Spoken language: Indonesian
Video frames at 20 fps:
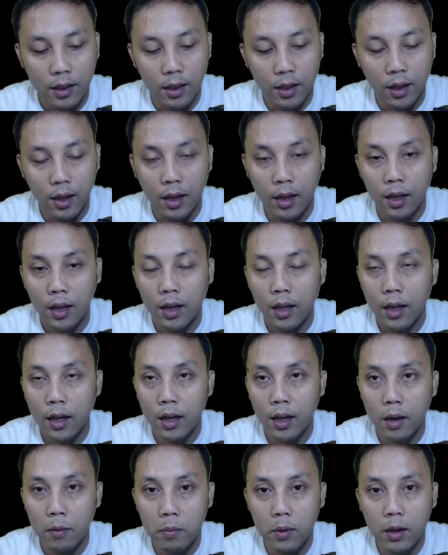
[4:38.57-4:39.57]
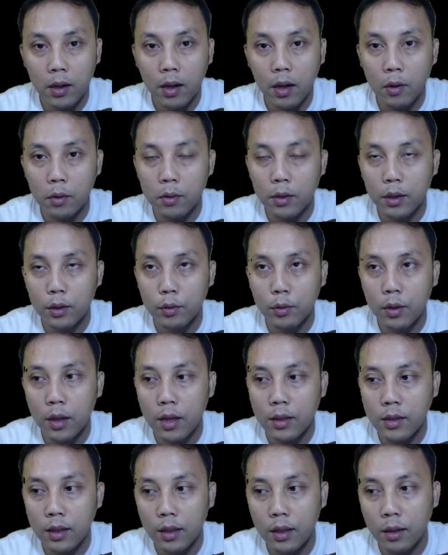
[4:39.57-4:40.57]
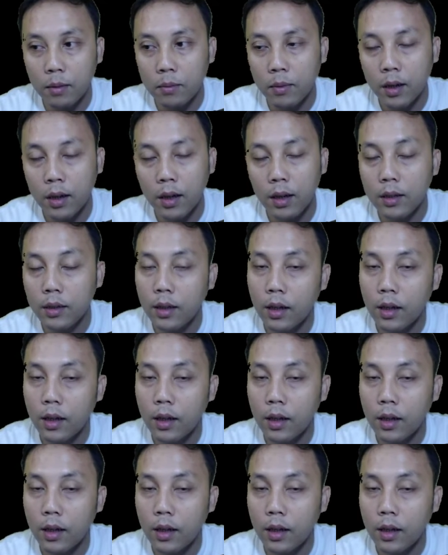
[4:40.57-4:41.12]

Nah, kenapa akun itu yang saya tambahkan?